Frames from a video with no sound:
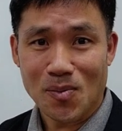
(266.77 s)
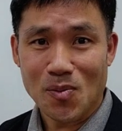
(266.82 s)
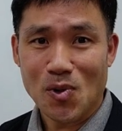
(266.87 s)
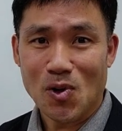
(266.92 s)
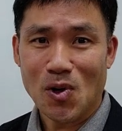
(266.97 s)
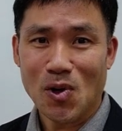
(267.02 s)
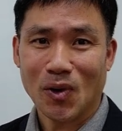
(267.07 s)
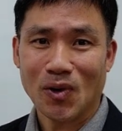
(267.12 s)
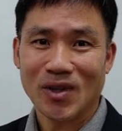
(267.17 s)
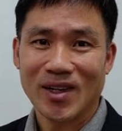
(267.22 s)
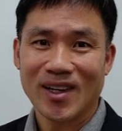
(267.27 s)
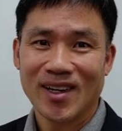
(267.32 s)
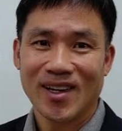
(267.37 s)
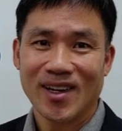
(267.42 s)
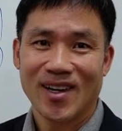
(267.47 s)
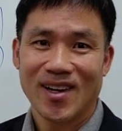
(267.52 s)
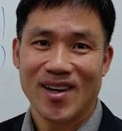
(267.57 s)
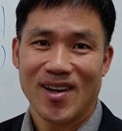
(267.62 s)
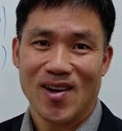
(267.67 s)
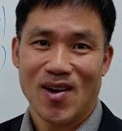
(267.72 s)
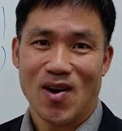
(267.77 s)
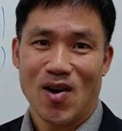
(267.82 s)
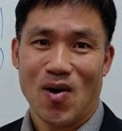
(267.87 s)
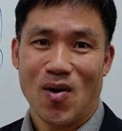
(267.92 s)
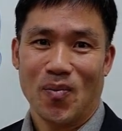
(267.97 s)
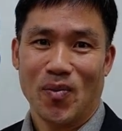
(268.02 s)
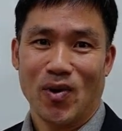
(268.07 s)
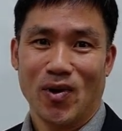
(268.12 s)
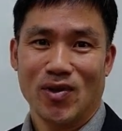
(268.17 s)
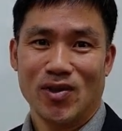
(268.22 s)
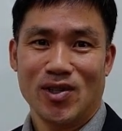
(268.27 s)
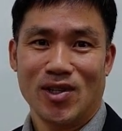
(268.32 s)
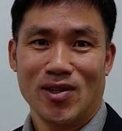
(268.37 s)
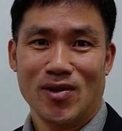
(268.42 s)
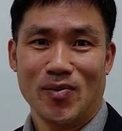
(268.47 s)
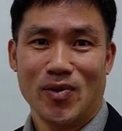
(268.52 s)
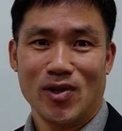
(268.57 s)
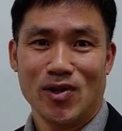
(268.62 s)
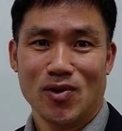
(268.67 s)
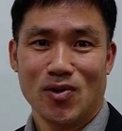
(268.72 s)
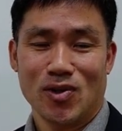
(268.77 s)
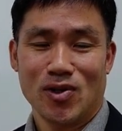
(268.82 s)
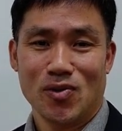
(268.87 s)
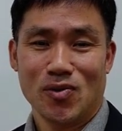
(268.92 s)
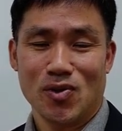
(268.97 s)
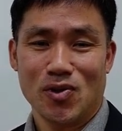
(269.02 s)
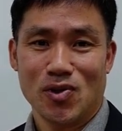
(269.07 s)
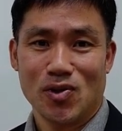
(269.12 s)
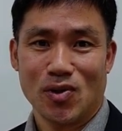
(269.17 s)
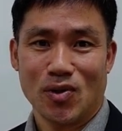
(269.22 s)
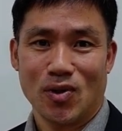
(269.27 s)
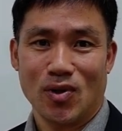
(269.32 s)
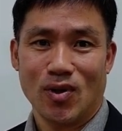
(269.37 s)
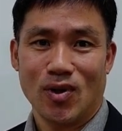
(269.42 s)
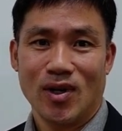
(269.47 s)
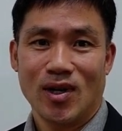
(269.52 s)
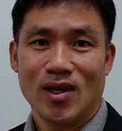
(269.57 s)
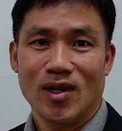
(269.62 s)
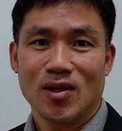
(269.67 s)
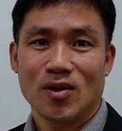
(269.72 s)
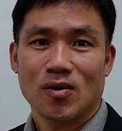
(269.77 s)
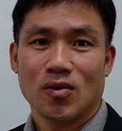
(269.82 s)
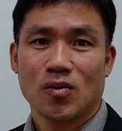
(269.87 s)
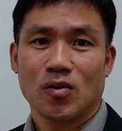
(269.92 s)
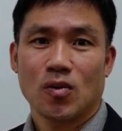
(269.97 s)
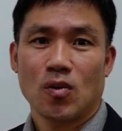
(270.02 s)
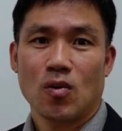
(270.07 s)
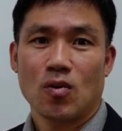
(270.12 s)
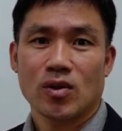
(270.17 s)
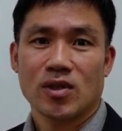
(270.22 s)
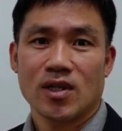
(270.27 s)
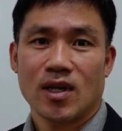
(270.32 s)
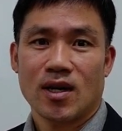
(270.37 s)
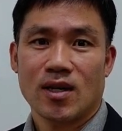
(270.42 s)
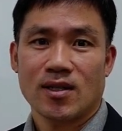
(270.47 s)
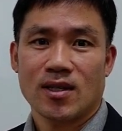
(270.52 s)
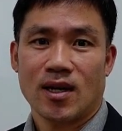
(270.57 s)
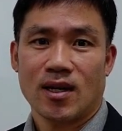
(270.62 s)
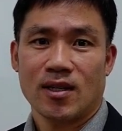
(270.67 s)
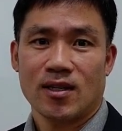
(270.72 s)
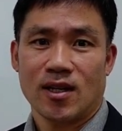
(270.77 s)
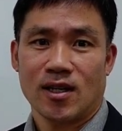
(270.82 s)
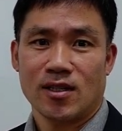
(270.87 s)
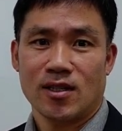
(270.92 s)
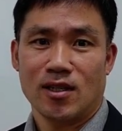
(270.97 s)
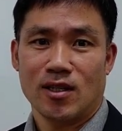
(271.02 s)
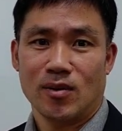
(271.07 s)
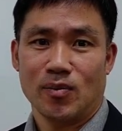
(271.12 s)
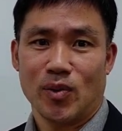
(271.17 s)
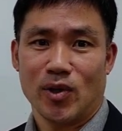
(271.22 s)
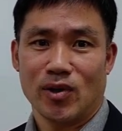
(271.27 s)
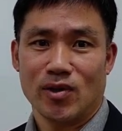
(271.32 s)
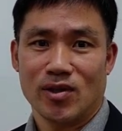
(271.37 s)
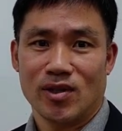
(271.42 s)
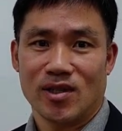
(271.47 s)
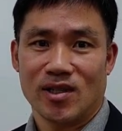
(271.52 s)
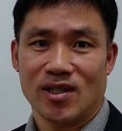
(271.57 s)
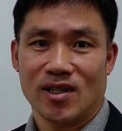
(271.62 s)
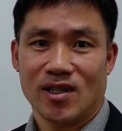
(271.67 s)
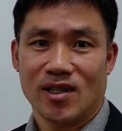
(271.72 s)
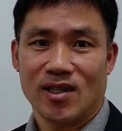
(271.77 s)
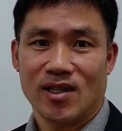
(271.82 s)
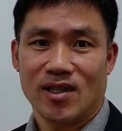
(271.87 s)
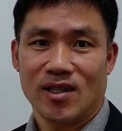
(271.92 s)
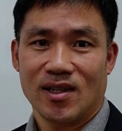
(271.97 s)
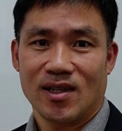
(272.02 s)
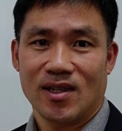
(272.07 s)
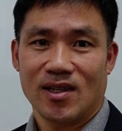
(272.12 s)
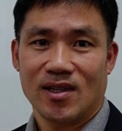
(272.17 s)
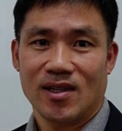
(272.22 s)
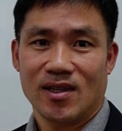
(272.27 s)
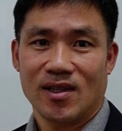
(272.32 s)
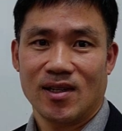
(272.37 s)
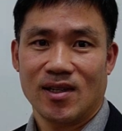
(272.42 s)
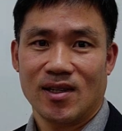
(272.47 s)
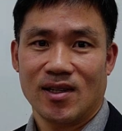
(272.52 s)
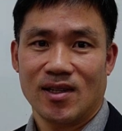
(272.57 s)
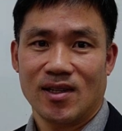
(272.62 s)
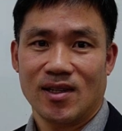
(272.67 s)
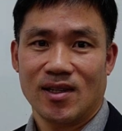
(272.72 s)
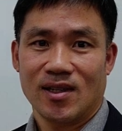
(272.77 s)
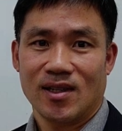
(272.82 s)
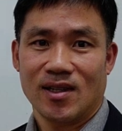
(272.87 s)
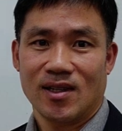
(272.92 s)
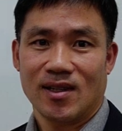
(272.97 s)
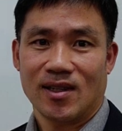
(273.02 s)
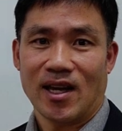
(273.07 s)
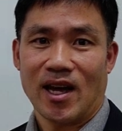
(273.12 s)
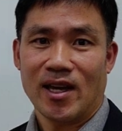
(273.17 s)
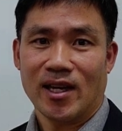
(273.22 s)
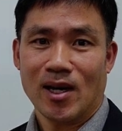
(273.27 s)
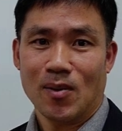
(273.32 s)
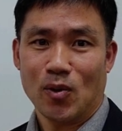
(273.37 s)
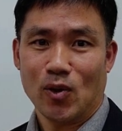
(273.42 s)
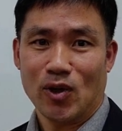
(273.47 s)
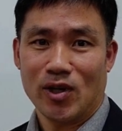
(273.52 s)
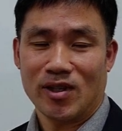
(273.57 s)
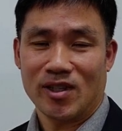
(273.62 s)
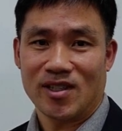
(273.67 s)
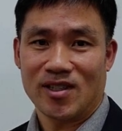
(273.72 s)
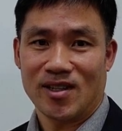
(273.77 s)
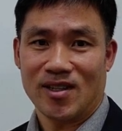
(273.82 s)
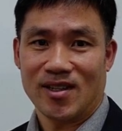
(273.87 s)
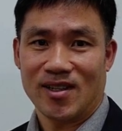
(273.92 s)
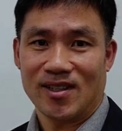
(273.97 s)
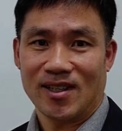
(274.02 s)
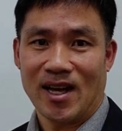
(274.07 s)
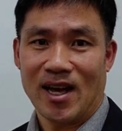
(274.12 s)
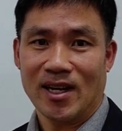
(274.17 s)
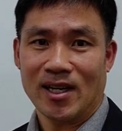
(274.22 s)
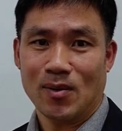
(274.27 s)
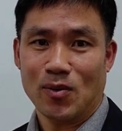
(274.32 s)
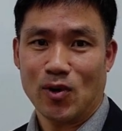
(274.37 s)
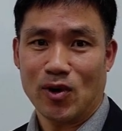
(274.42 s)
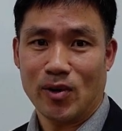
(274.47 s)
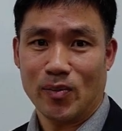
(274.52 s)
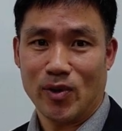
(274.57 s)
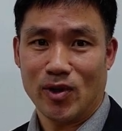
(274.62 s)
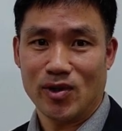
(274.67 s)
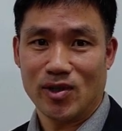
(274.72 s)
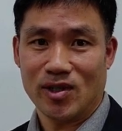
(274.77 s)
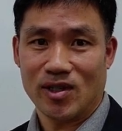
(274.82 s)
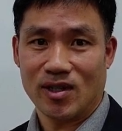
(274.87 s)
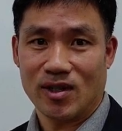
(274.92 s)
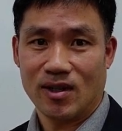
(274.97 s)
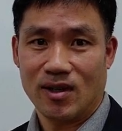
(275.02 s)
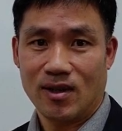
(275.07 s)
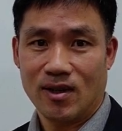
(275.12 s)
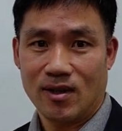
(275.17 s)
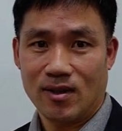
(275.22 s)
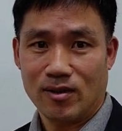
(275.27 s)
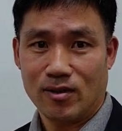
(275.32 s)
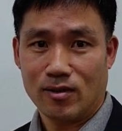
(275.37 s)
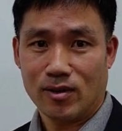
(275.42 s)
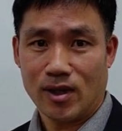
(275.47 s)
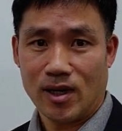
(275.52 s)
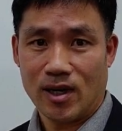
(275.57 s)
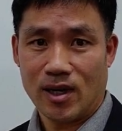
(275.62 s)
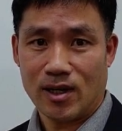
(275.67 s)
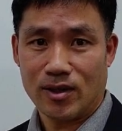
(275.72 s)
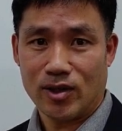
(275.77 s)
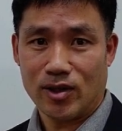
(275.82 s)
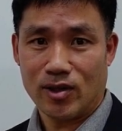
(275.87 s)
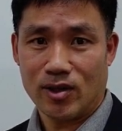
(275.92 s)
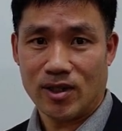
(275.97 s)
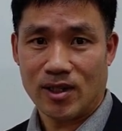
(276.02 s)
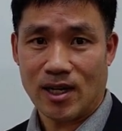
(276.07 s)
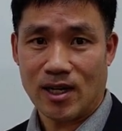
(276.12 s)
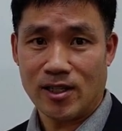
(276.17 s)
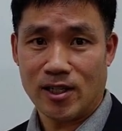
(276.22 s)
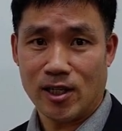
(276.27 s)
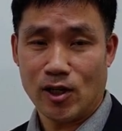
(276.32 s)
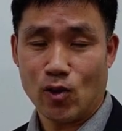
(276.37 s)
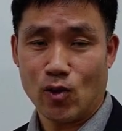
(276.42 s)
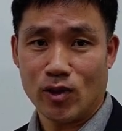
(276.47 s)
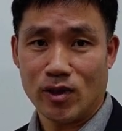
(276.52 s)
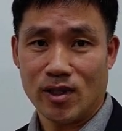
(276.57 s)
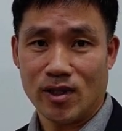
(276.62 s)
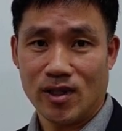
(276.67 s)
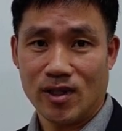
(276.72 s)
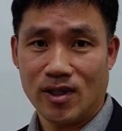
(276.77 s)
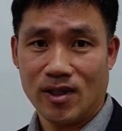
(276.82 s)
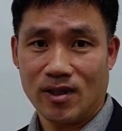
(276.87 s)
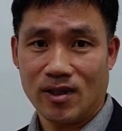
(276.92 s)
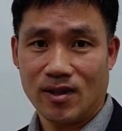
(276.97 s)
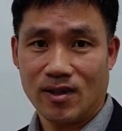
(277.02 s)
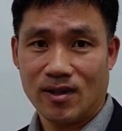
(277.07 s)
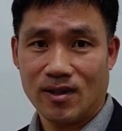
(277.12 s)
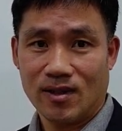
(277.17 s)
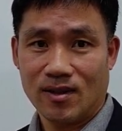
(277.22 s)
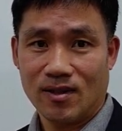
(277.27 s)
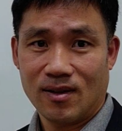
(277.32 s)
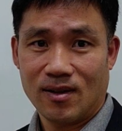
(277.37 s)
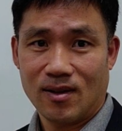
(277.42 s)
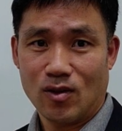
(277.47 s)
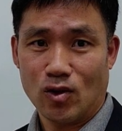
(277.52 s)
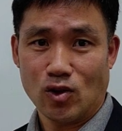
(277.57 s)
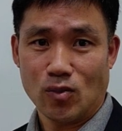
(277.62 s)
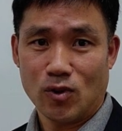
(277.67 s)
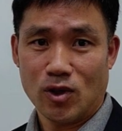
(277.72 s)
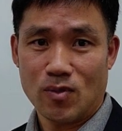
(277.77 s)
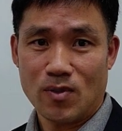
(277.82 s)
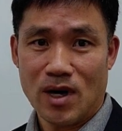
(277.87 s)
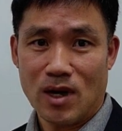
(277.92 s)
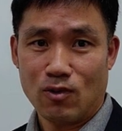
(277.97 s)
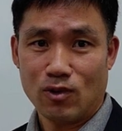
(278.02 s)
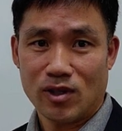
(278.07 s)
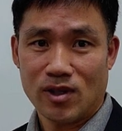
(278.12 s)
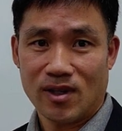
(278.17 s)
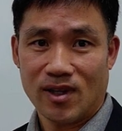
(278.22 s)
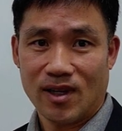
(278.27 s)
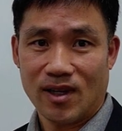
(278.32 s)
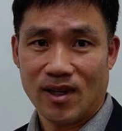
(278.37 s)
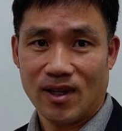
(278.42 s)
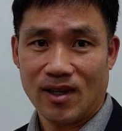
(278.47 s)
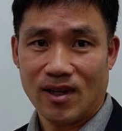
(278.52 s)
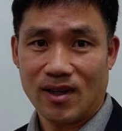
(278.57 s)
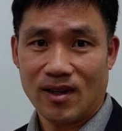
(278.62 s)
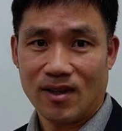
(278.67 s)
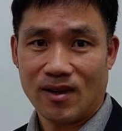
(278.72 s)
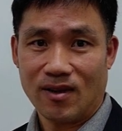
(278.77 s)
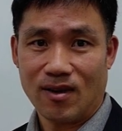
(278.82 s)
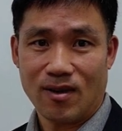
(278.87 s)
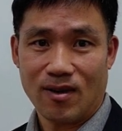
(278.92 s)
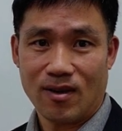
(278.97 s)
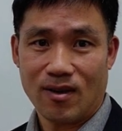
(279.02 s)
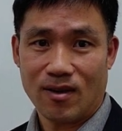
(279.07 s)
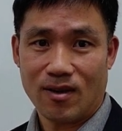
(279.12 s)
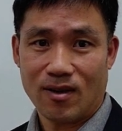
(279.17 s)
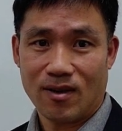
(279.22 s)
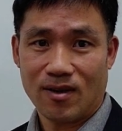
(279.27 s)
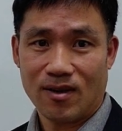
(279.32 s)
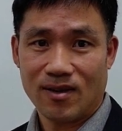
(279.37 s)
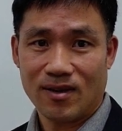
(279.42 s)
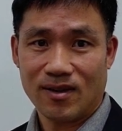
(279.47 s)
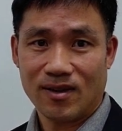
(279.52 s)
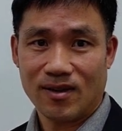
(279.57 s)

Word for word: 물론 편지 이런 편지도 쓸 수 있죠. 독자가 자기 자신인 편지. 나에게 보내는 글, 나에게 보내는 편지. 형내 안녕, 잘 지내고 있니? 요즘 너 뭐하고 지내? 어,